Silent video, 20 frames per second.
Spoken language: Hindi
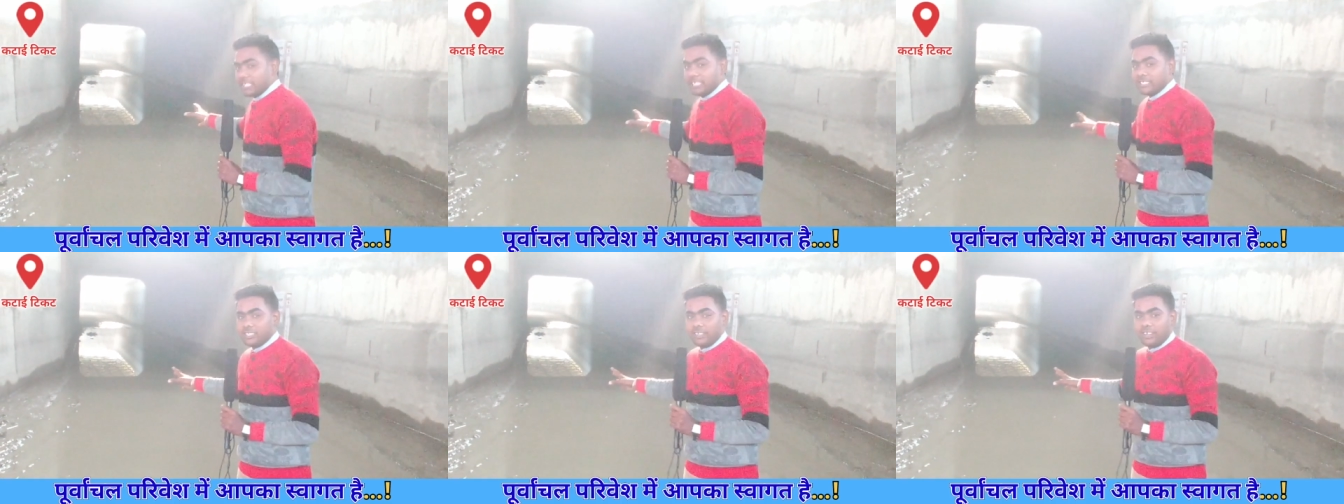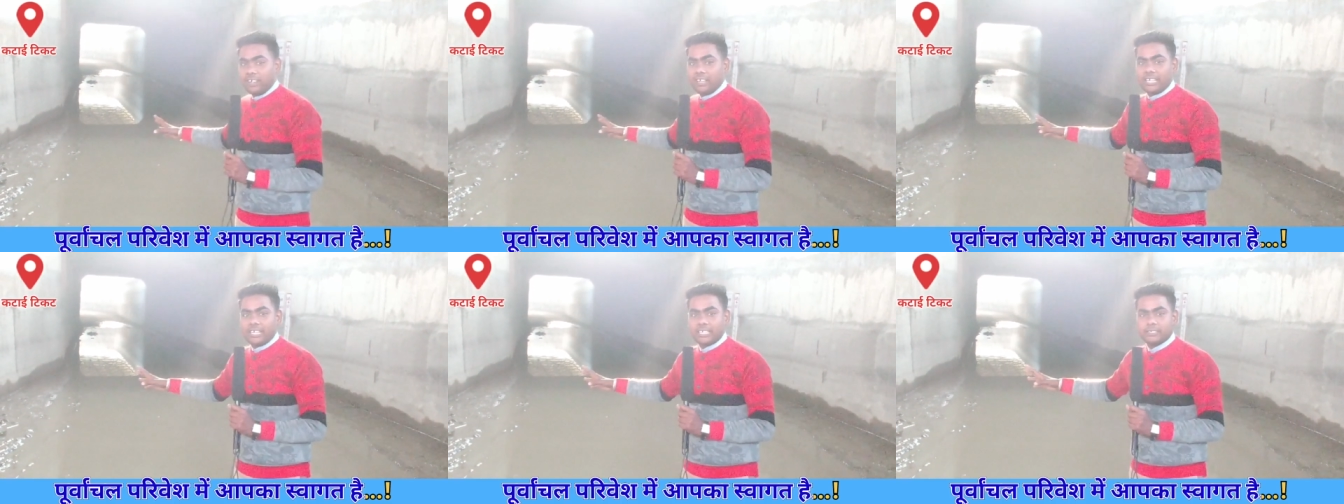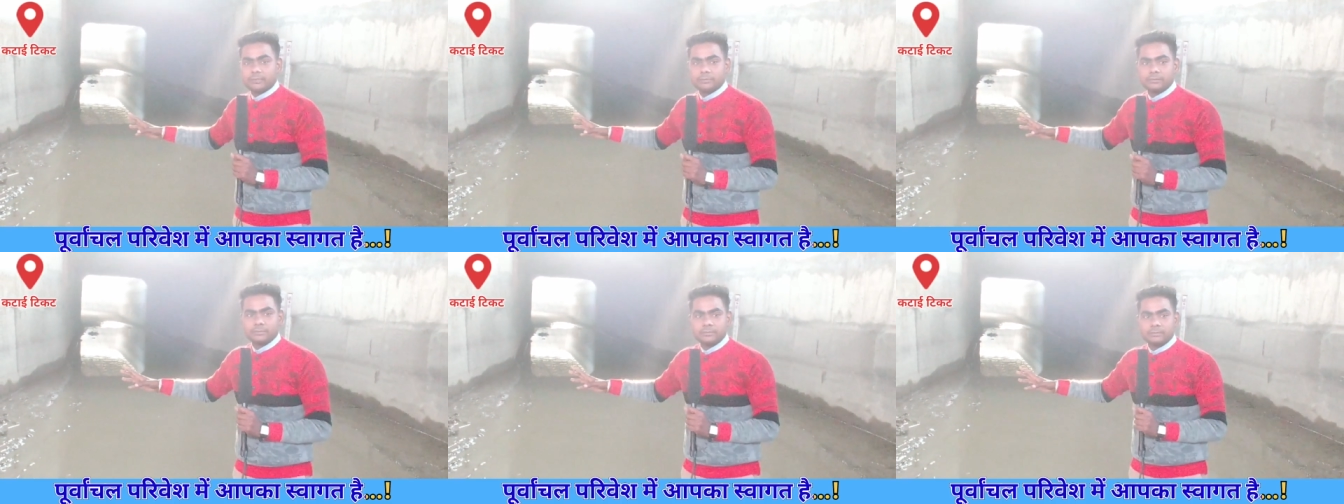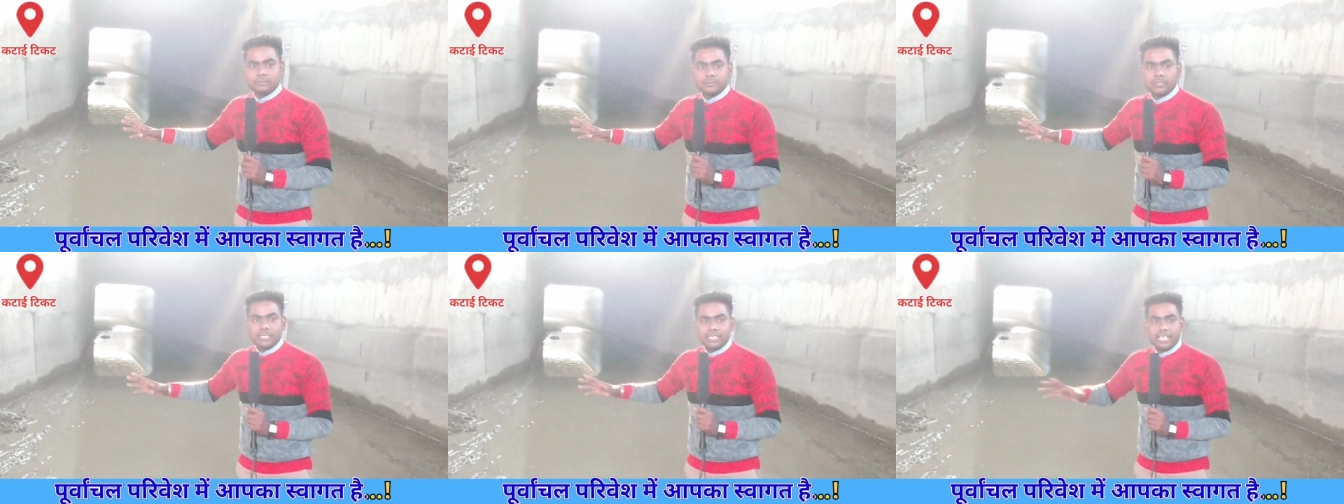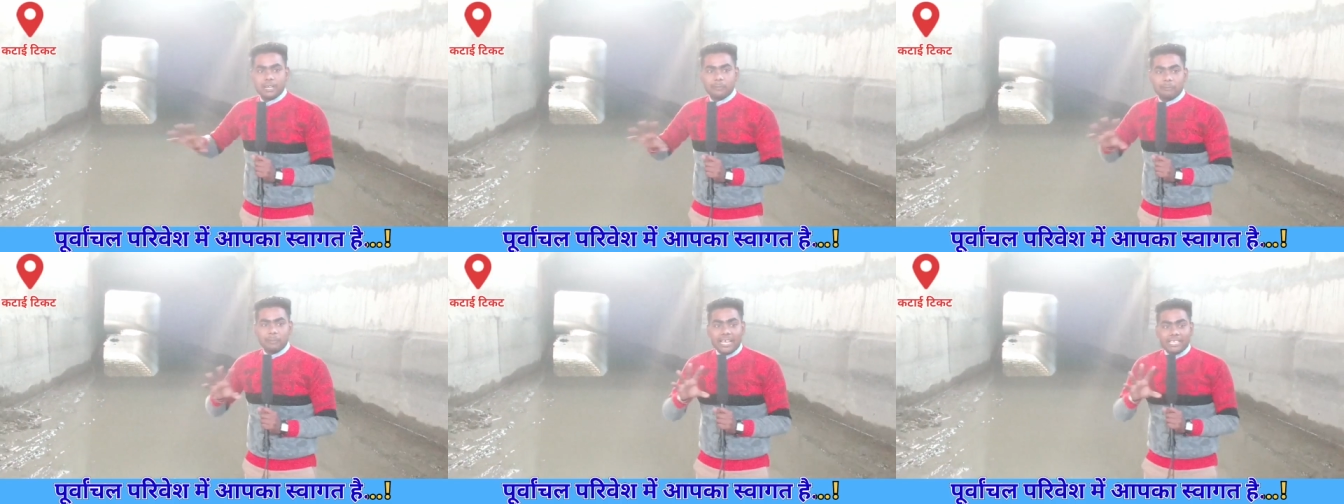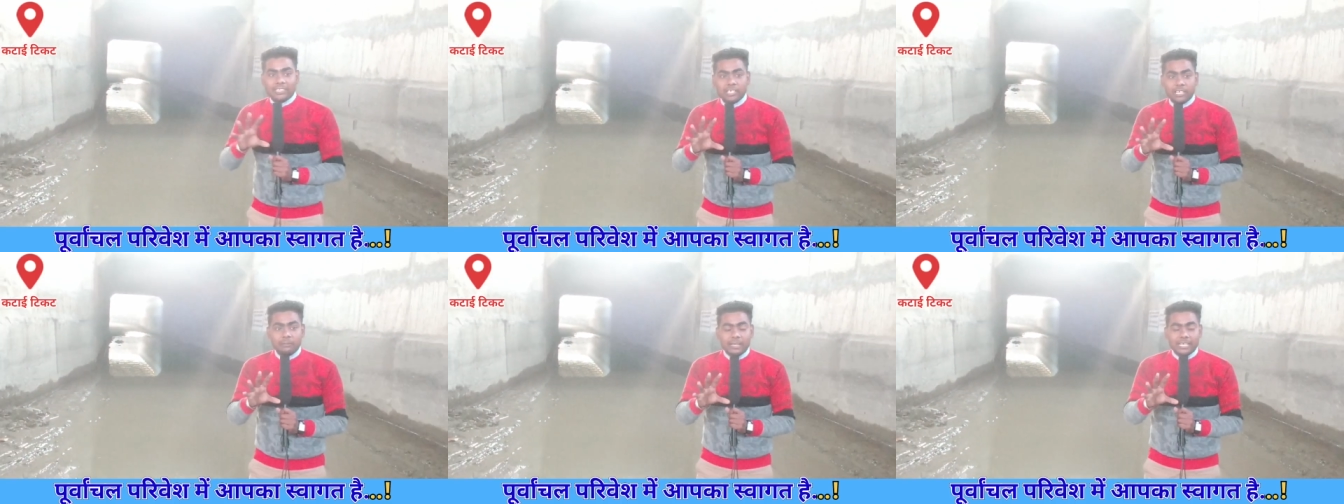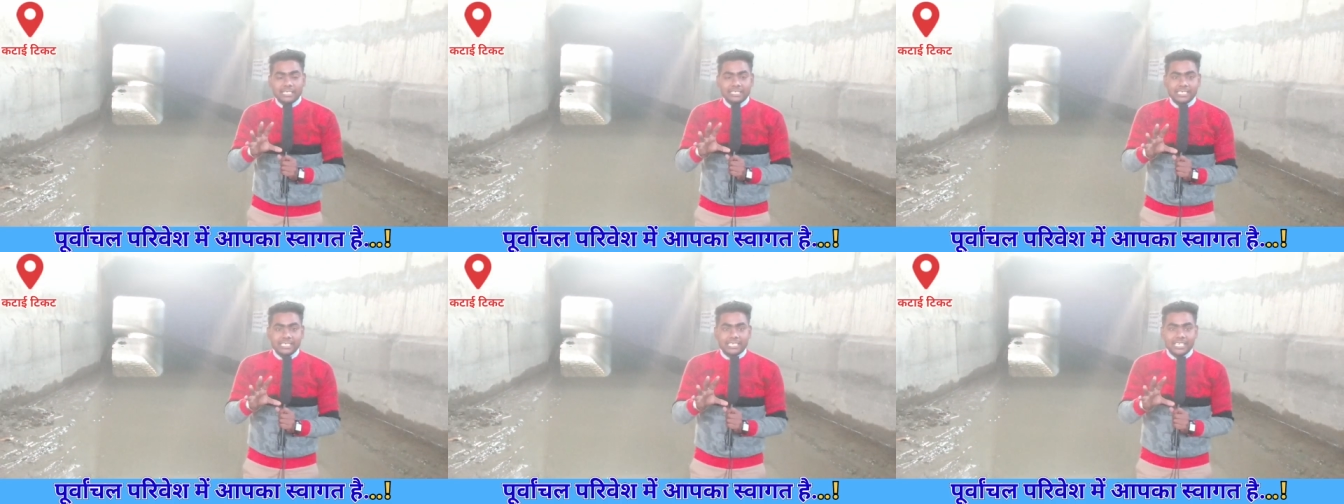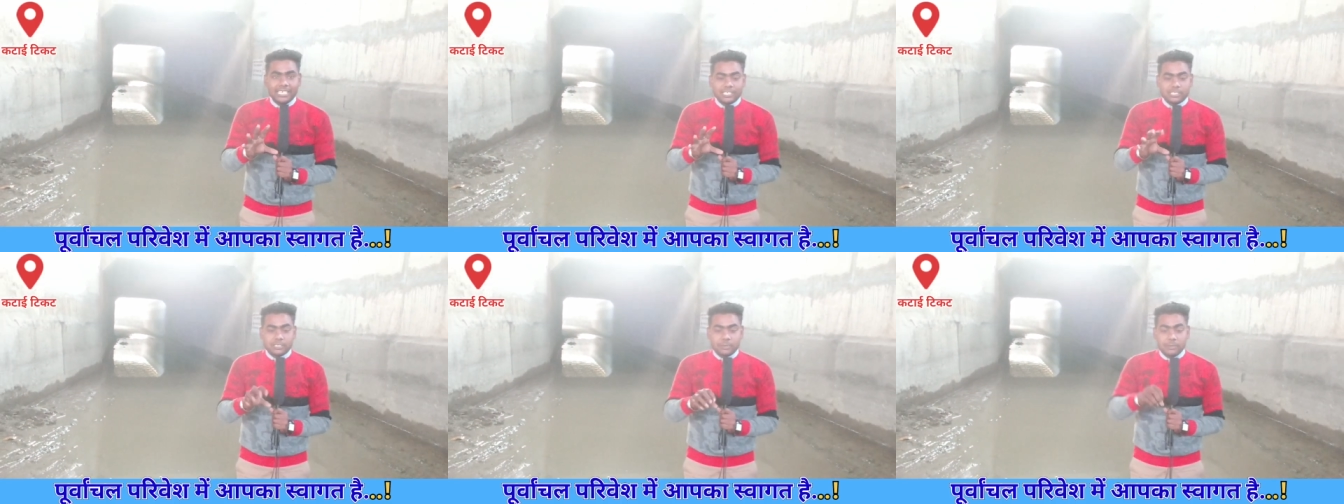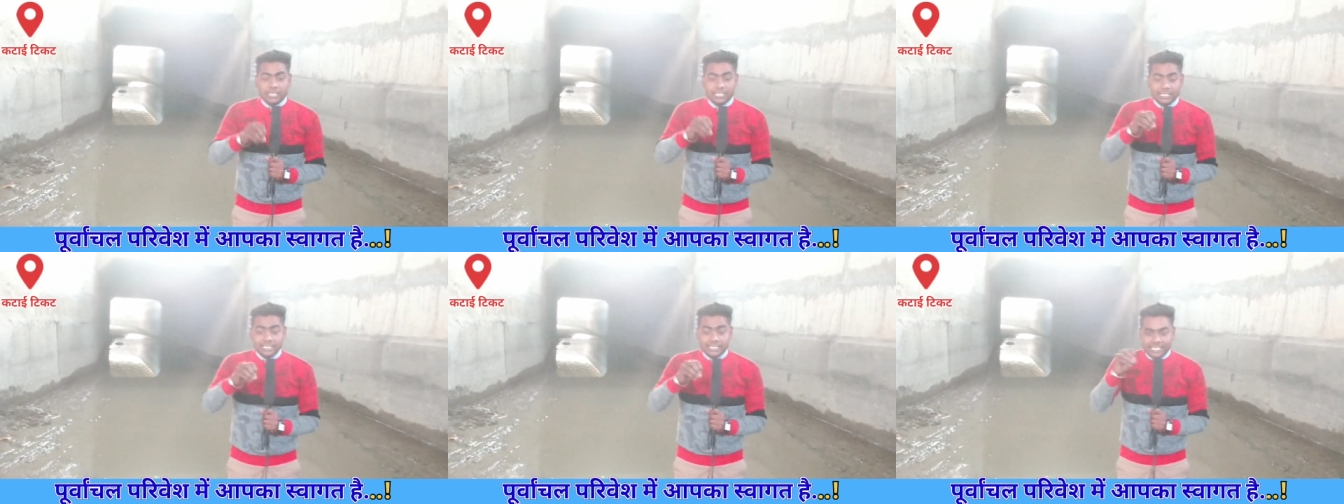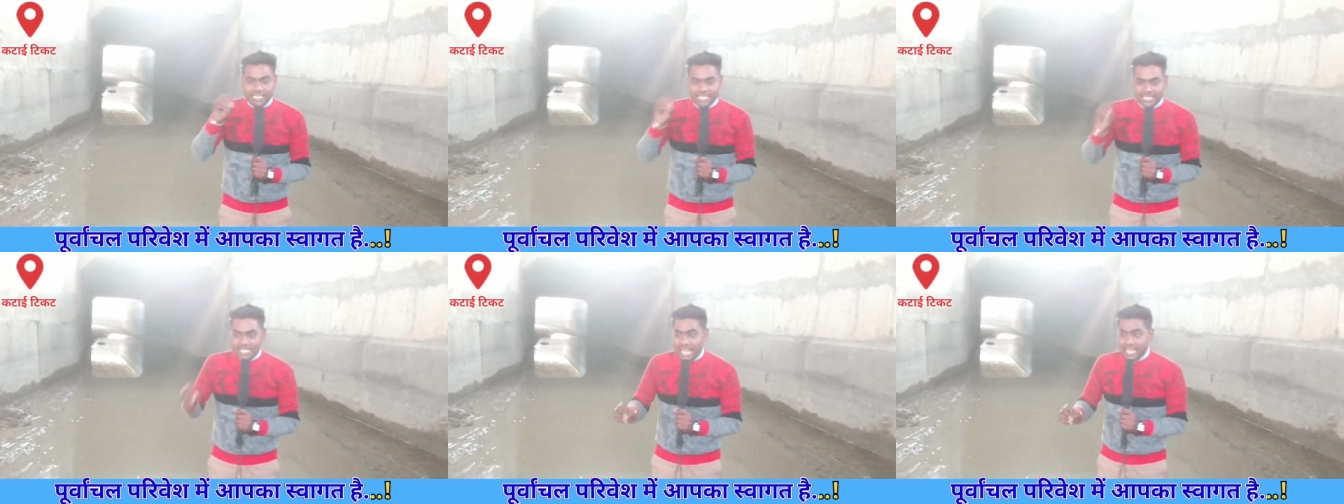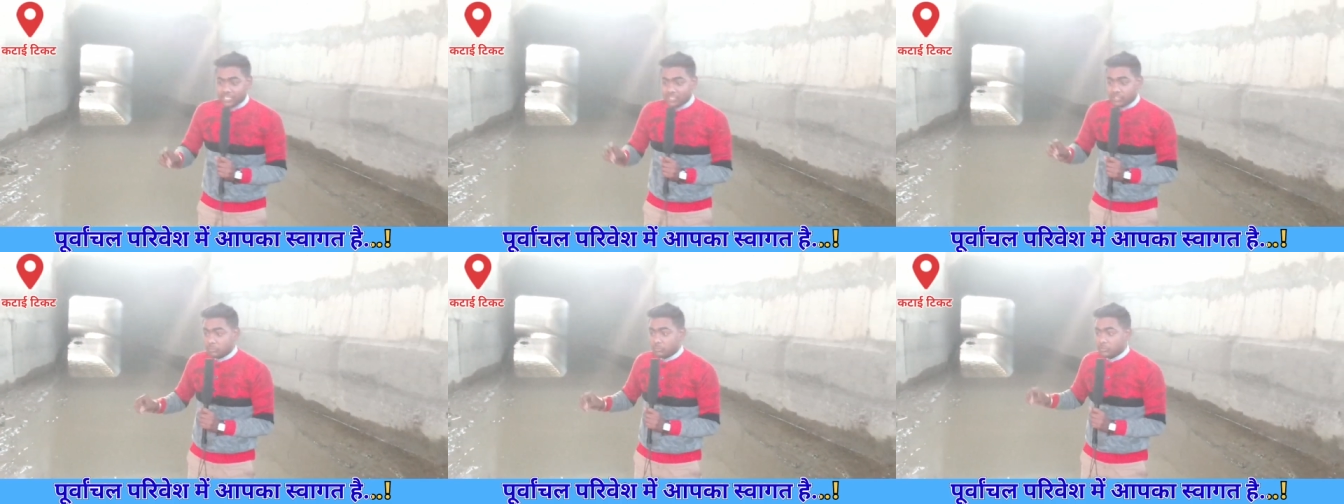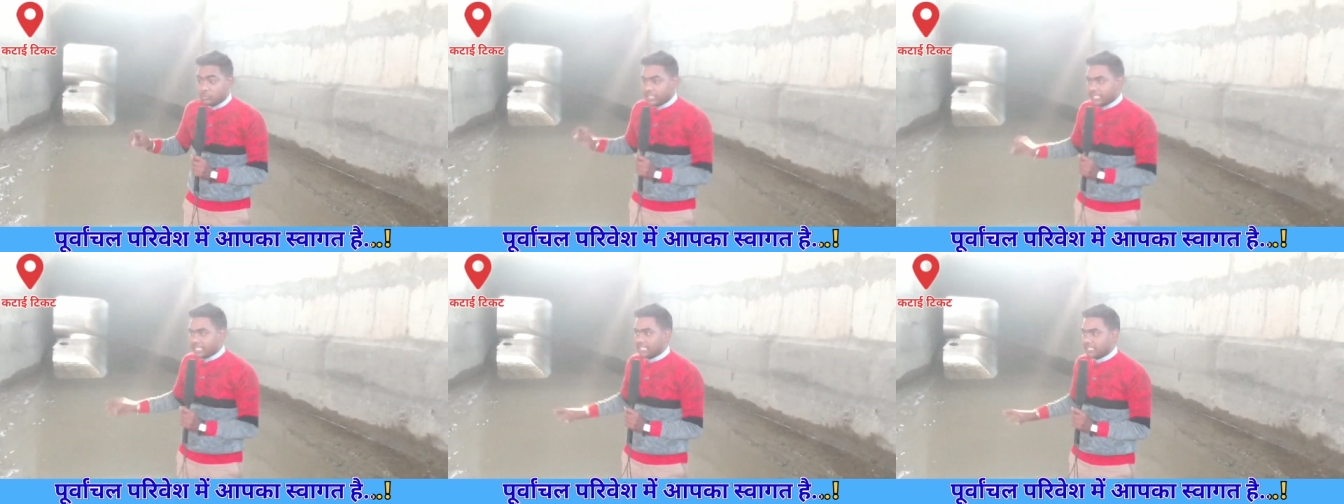की तरह है एक पैदल व्यक्ति के लिए समझ लीजिए कि सात समुद्र